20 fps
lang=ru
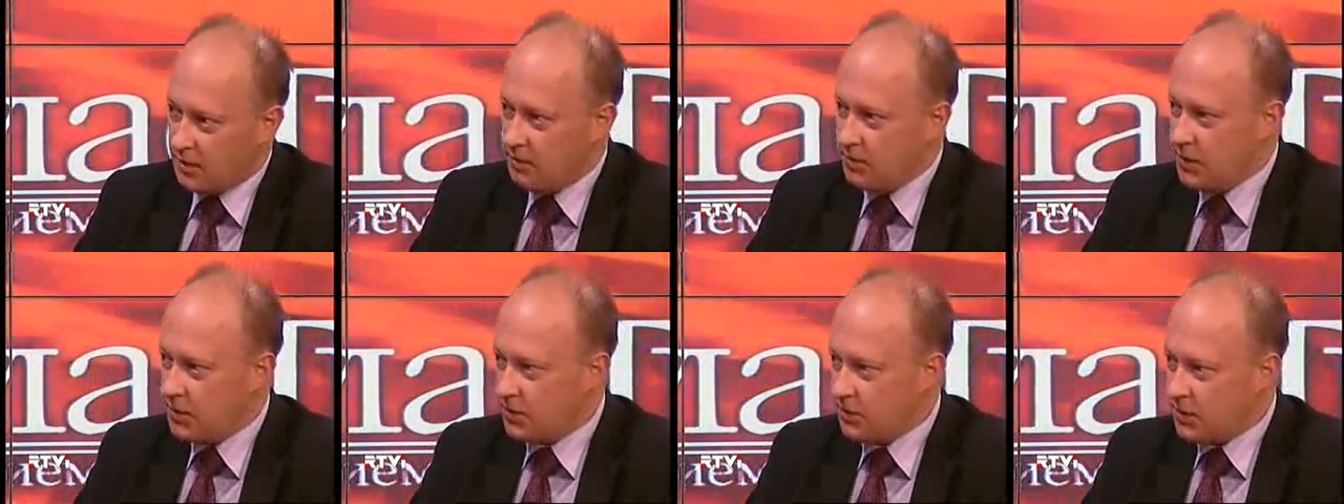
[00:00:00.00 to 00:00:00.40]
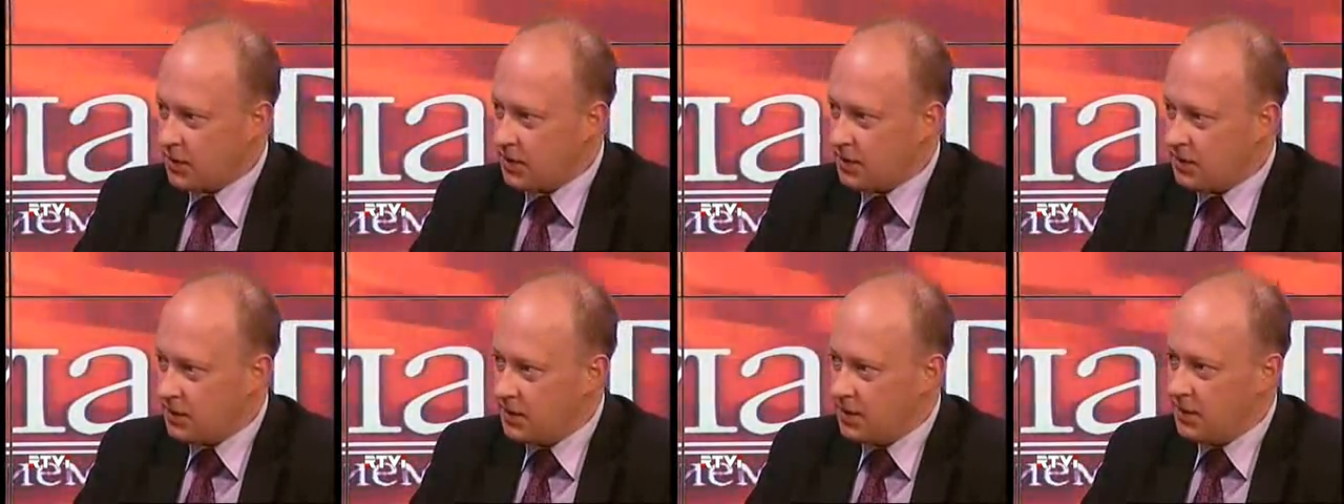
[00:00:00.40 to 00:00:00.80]
между
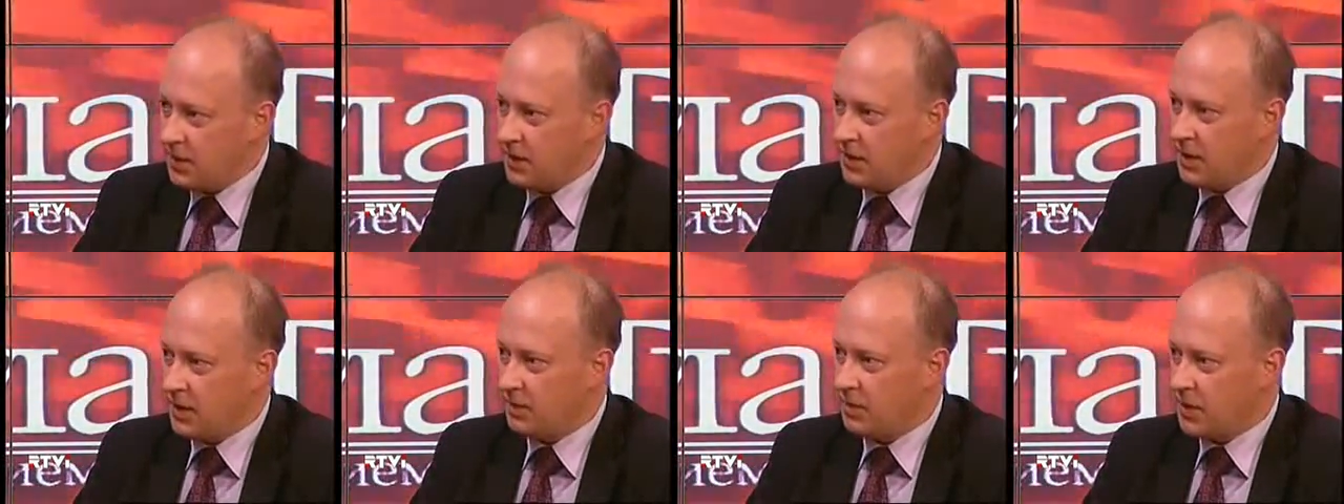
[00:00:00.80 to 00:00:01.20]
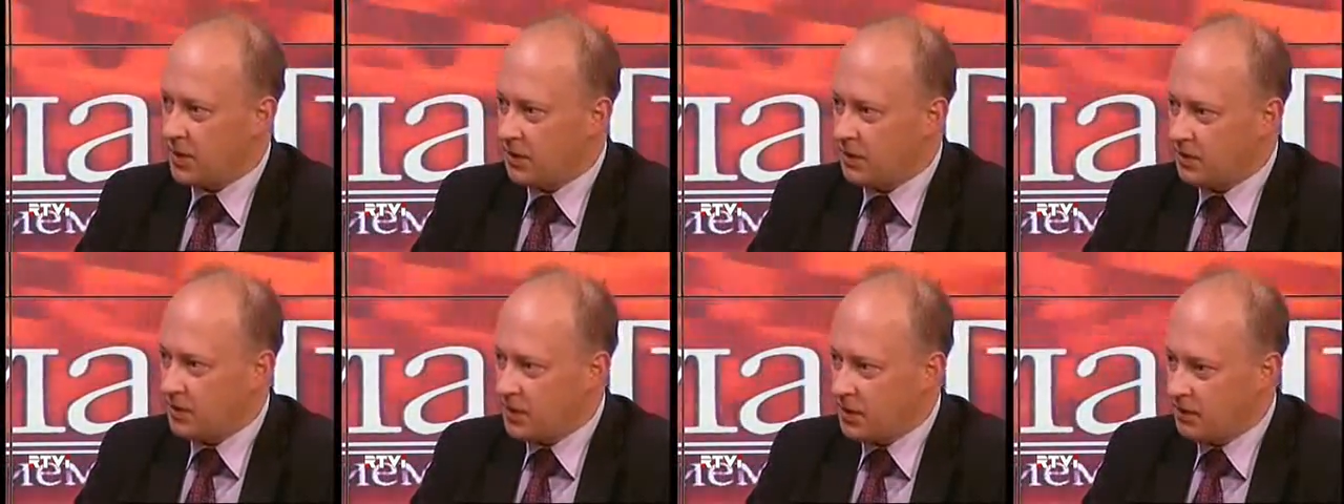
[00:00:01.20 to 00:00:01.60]
Россией и
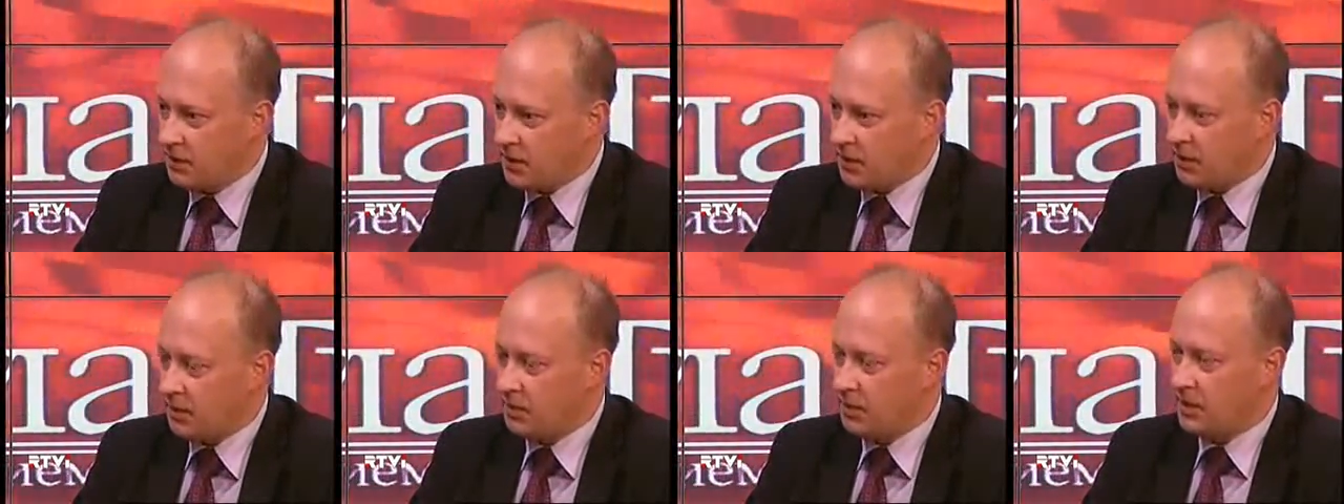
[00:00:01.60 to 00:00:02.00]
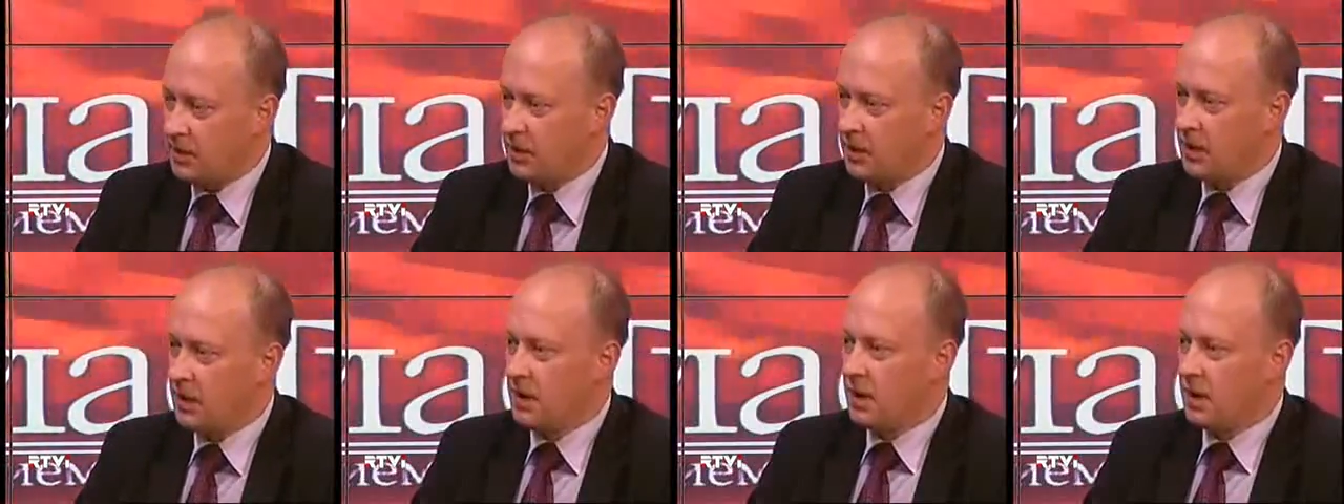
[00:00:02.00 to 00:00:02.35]
Объединенной Европой.